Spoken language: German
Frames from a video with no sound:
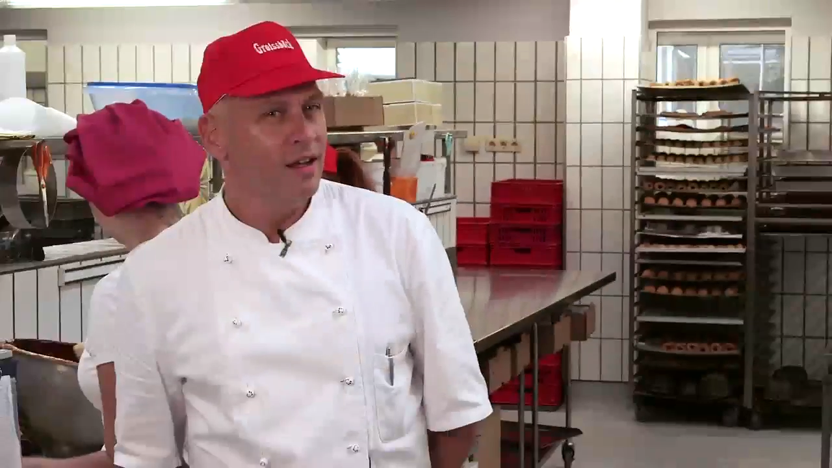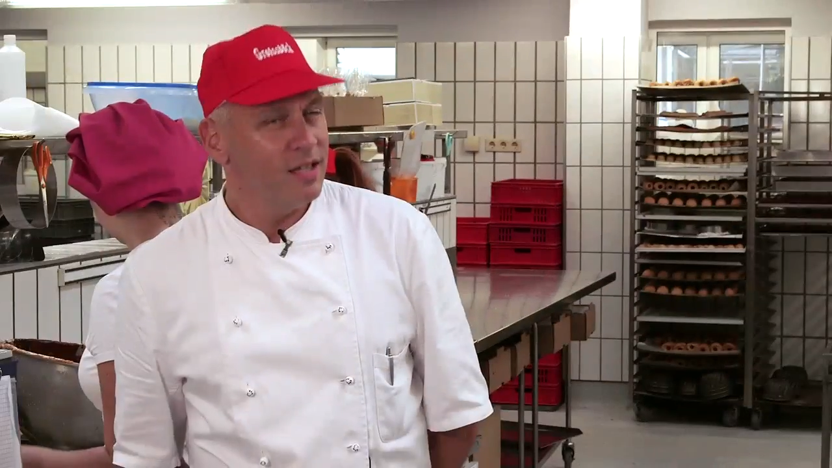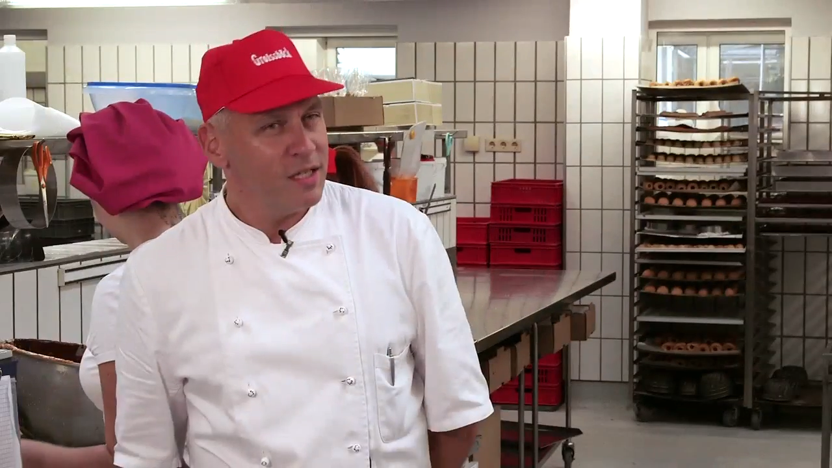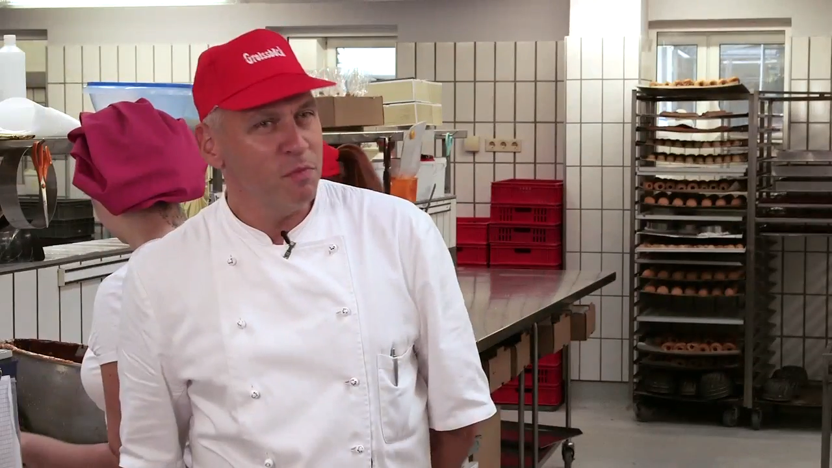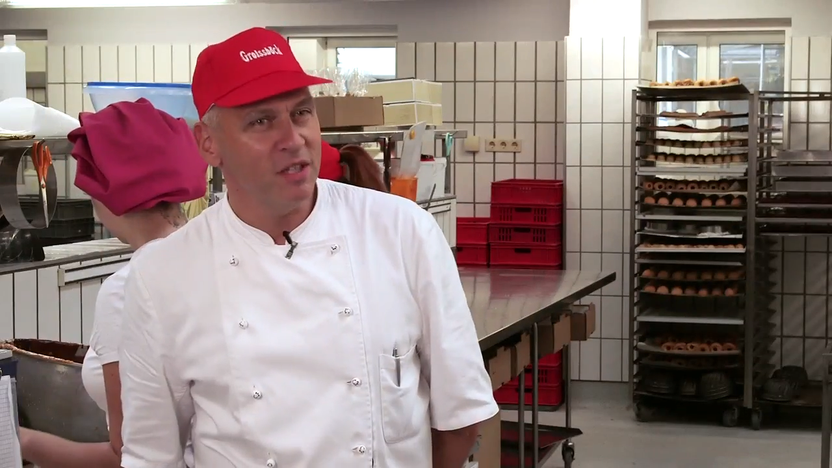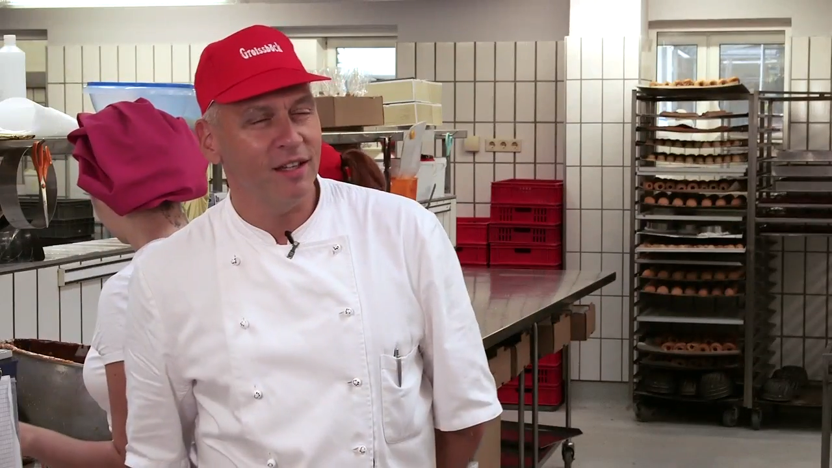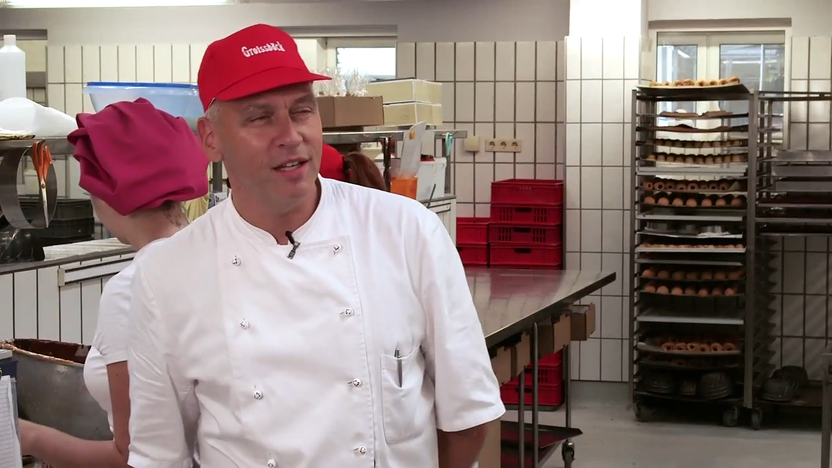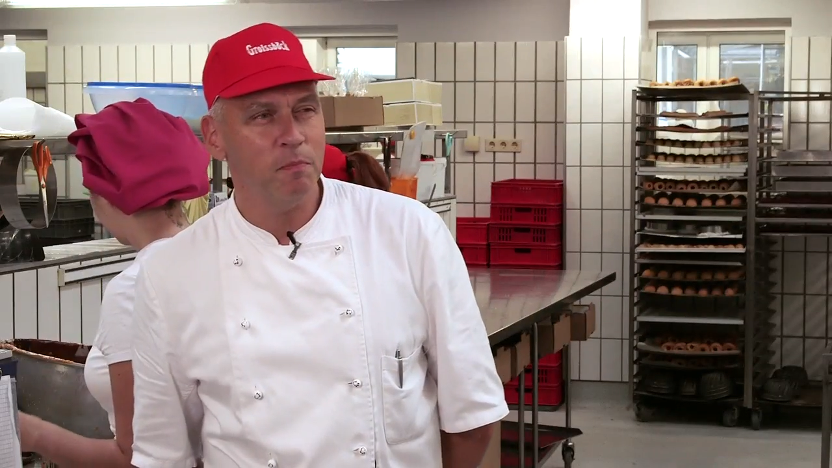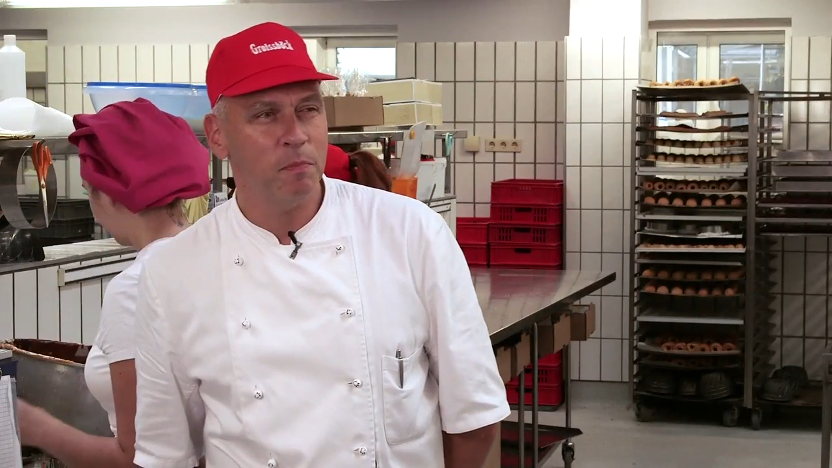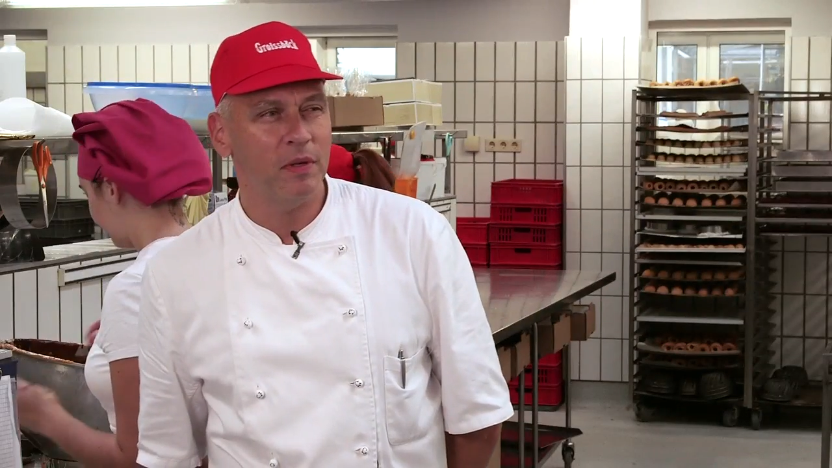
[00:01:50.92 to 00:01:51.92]
In diesem
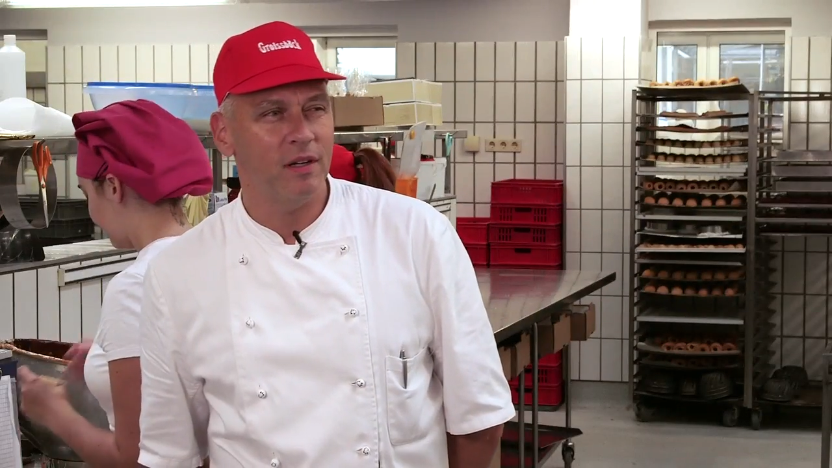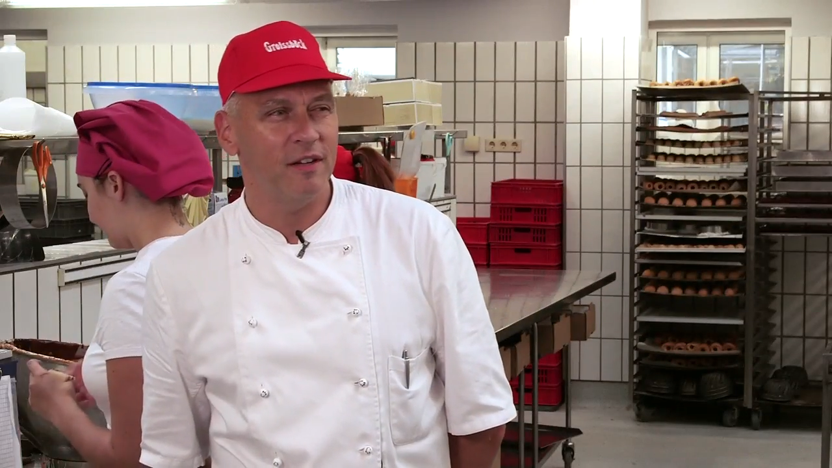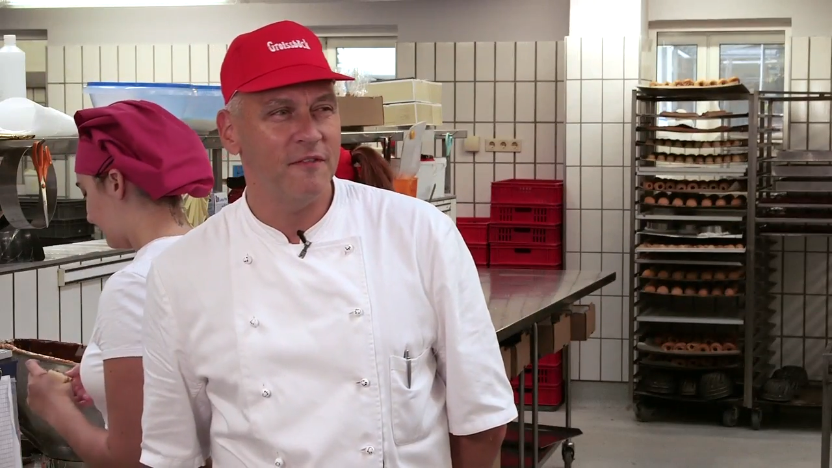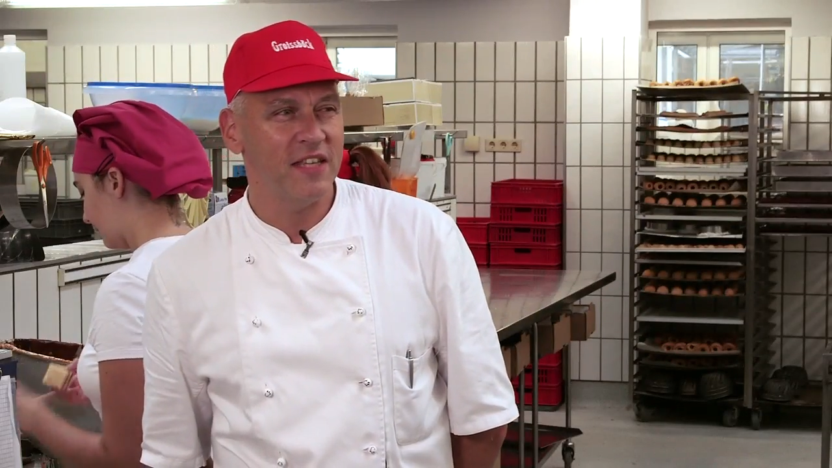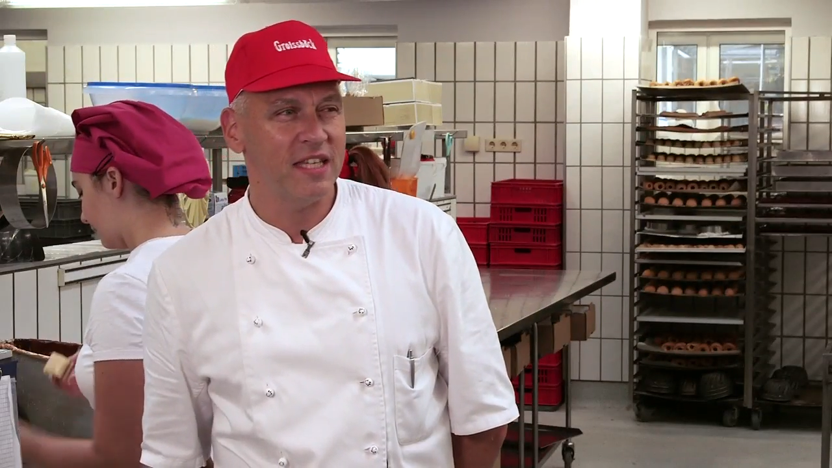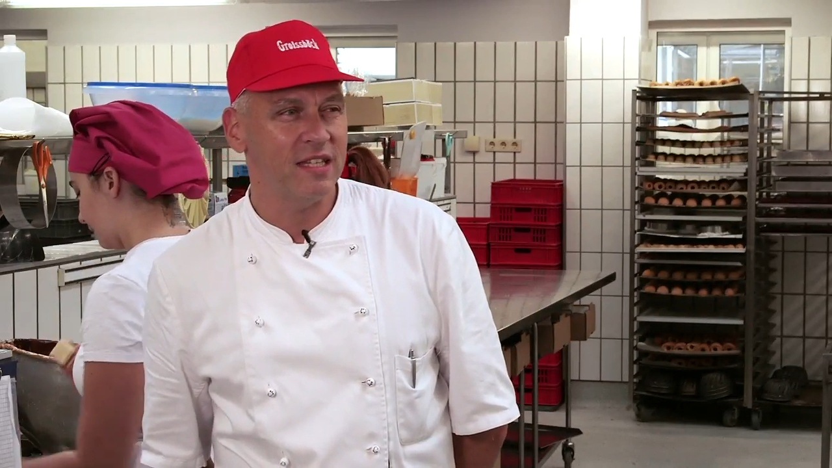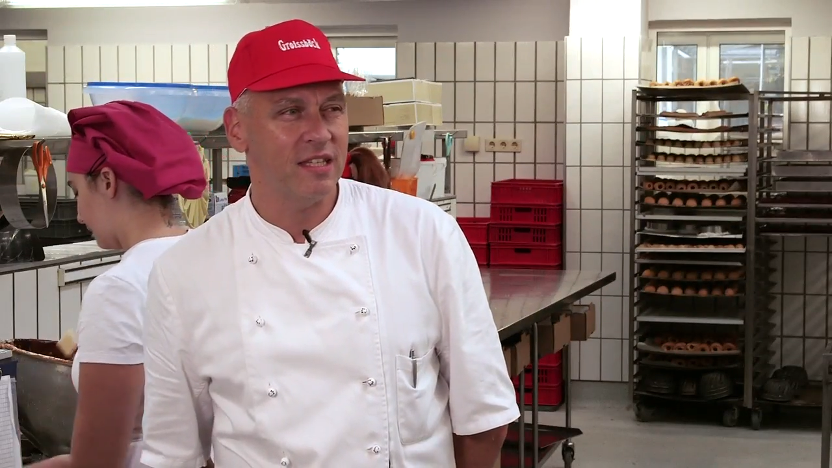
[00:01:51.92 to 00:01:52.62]
Betrieb wird